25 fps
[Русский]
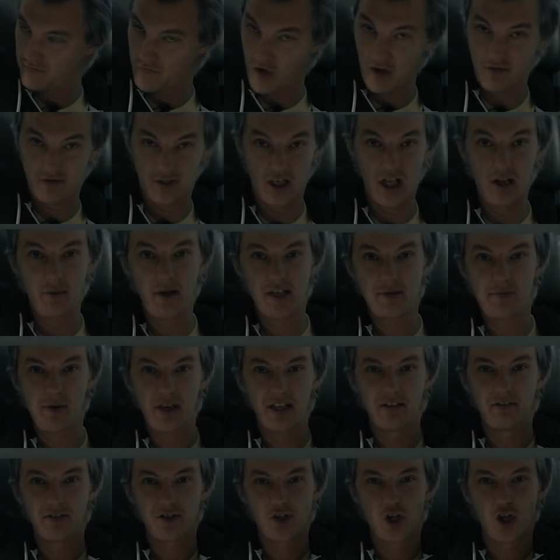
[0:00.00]
И в целом я
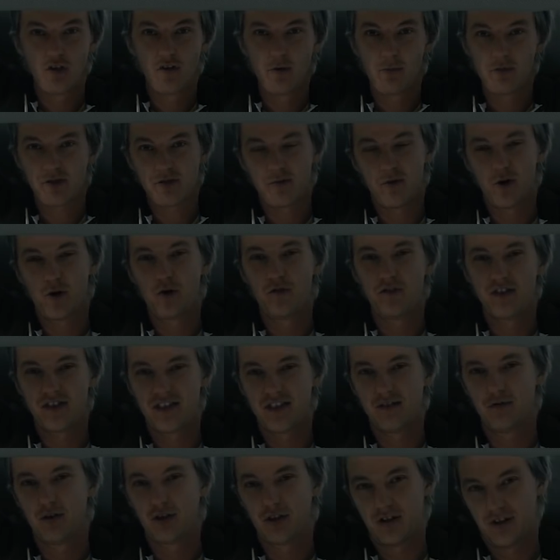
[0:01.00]
теперь новостной выпуск могу
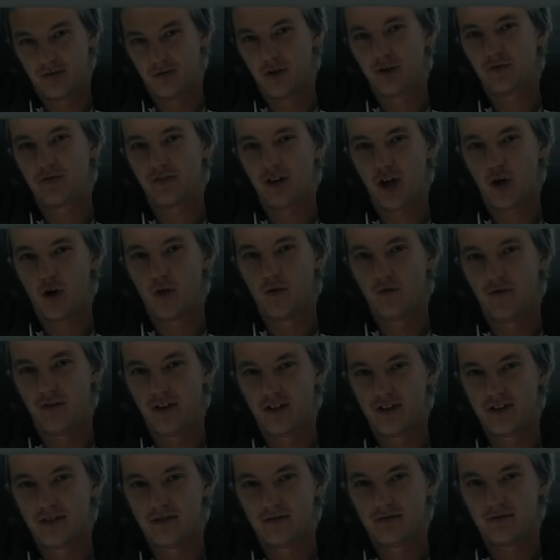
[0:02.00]
вести вот, вот в таком
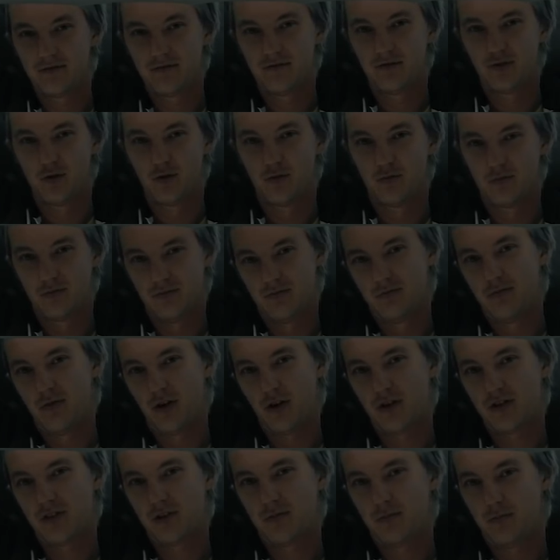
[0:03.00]
виде. Ну,
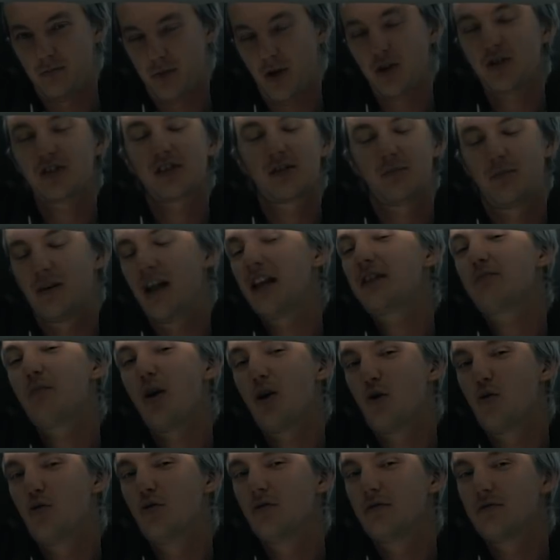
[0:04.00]
Просто, просто, блядь,
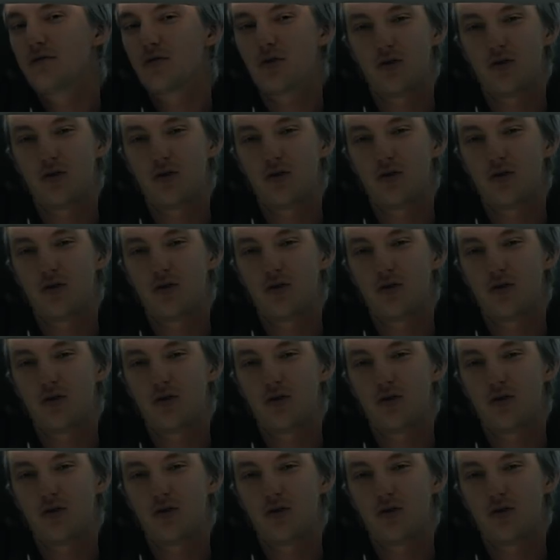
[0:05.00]
могу,